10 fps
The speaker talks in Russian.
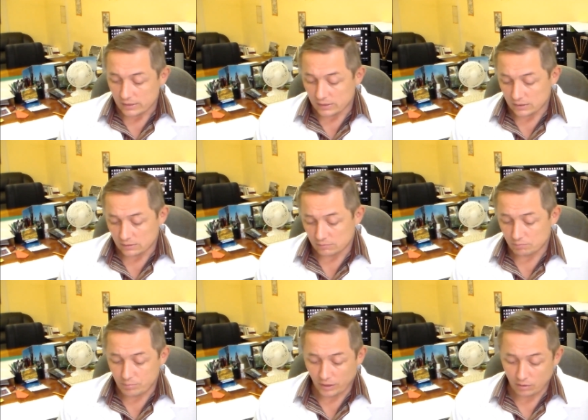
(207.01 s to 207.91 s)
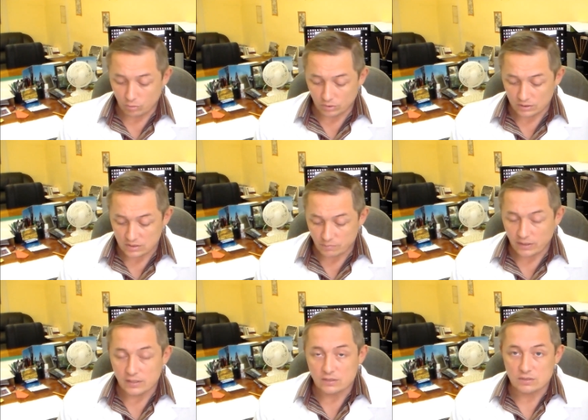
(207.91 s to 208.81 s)
А, переход на
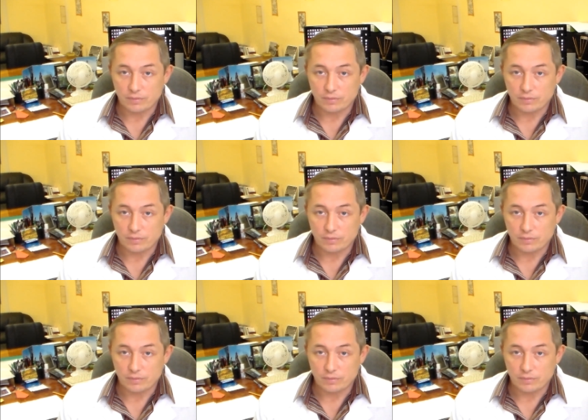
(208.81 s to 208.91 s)
ципролекс.